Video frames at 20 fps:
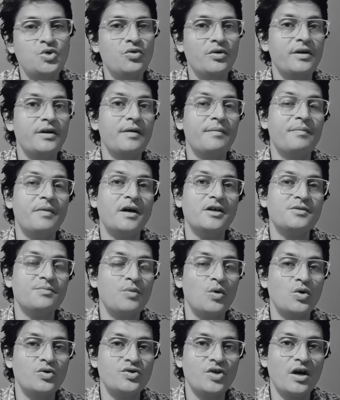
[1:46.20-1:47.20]
ईश्वर के
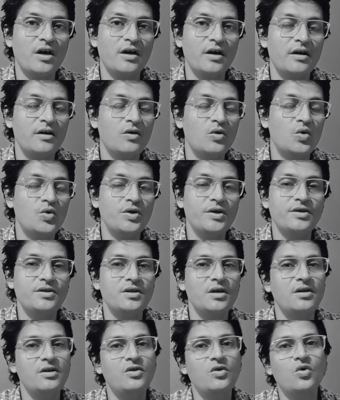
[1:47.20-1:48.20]
पास पहुंचाकर उनके
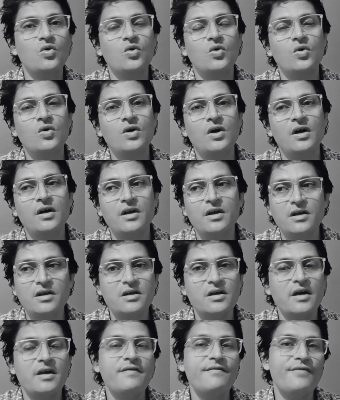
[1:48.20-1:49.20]
शरीरों को
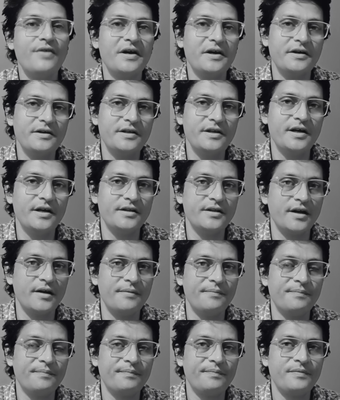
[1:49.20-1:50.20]
यहीं फेंक दिया
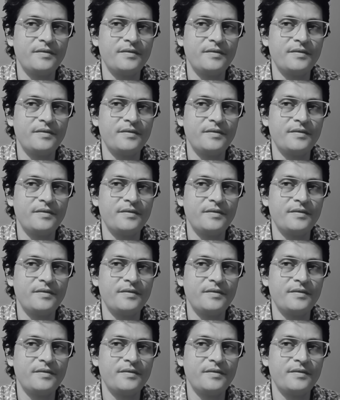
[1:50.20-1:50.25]
था